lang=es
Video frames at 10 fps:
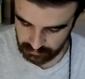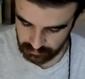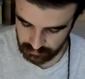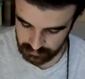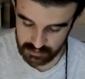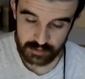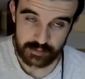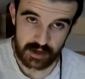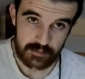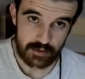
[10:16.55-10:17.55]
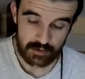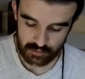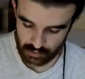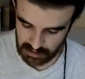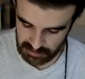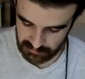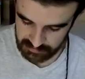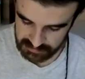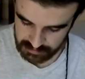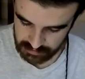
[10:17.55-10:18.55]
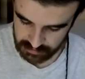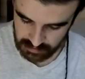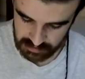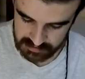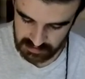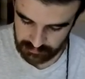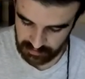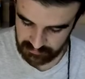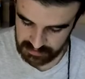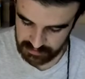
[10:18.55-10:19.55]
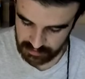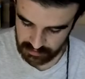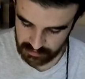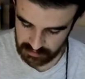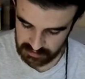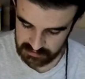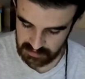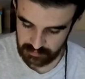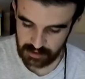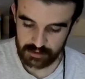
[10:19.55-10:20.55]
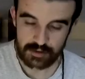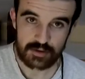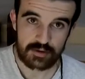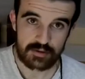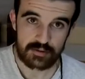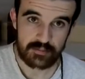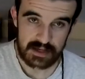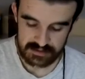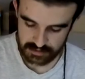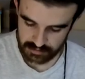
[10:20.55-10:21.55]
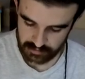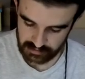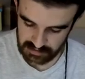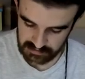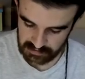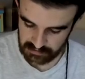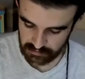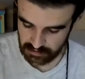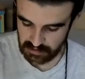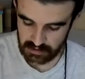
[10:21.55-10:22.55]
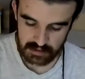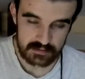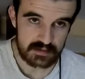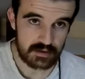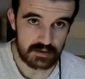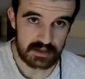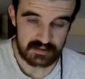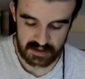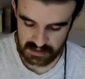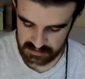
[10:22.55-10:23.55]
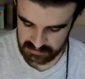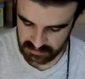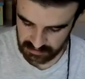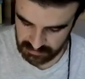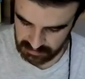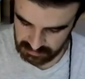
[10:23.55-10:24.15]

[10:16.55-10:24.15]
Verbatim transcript: Como yo, por ejemplo, nunca la he visto. Siempre he visto el típico macho, el cilindrito que se conecta y ya está.